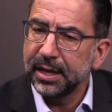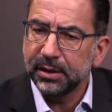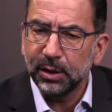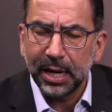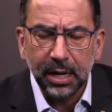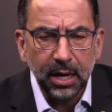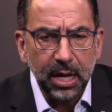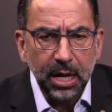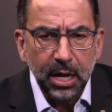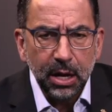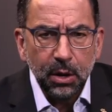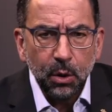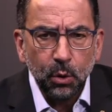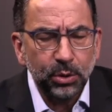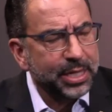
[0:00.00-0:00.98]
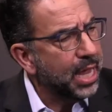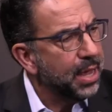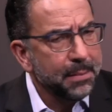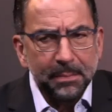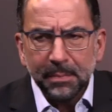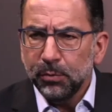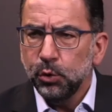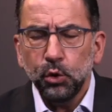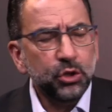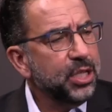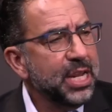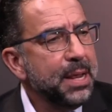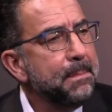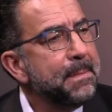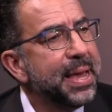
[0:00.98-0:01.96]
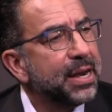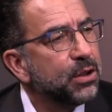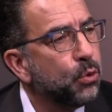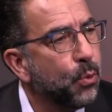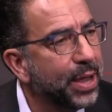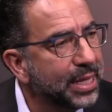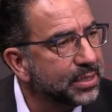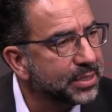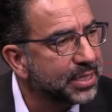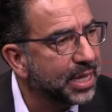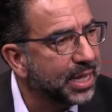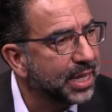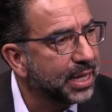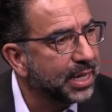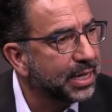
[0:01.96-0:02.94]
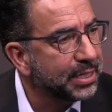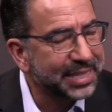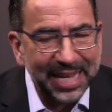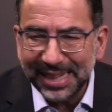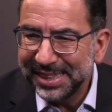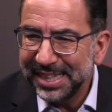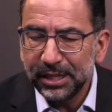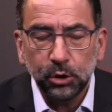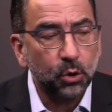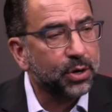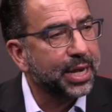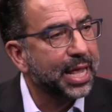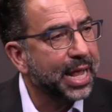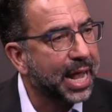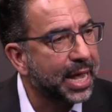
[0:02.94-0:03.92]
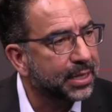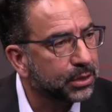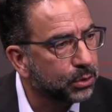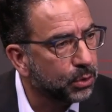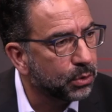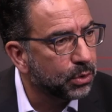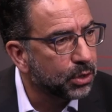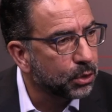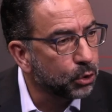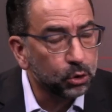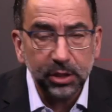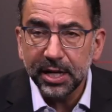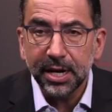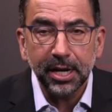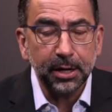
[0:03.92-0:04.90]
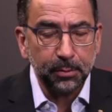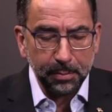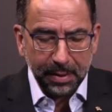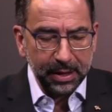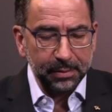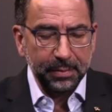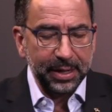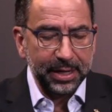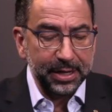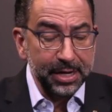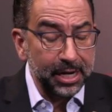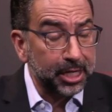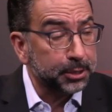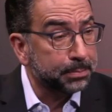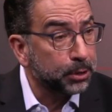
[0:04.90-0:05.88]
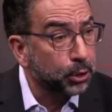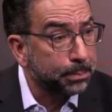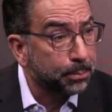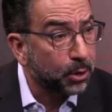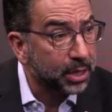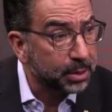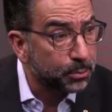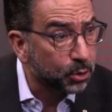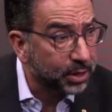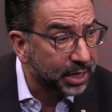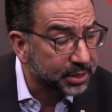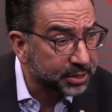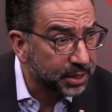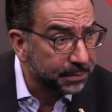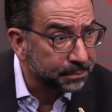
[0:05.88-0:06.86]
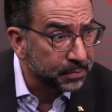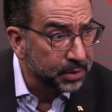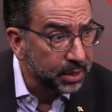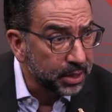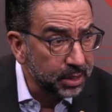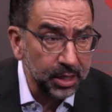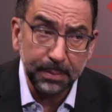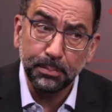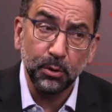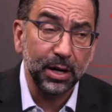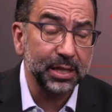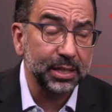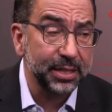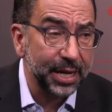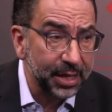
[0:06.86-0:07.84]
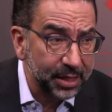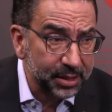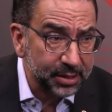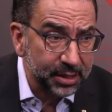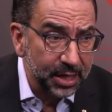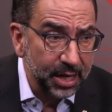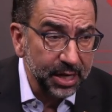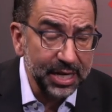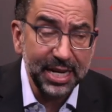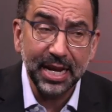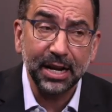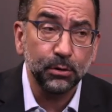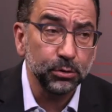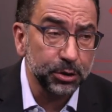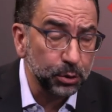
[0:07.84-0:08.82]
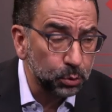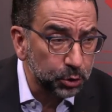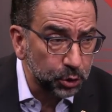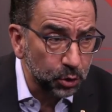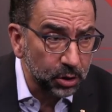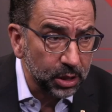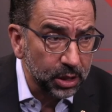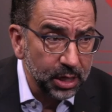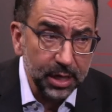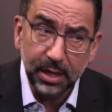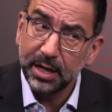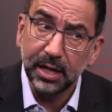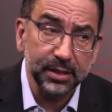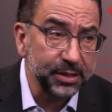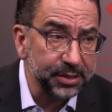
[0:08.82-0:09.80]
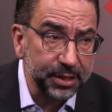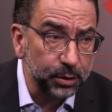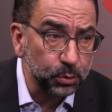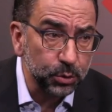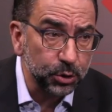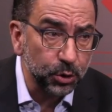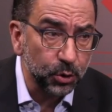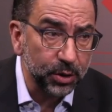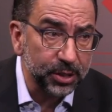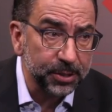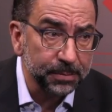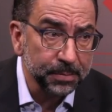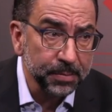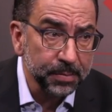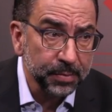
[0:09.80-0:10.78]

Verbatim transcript: y tal. O sea, no tienen vergüenza tantito recato, no tienen eh, eh, ni respeto por la democracia, ni por las leyes, ni la constitución, ni las instituciones.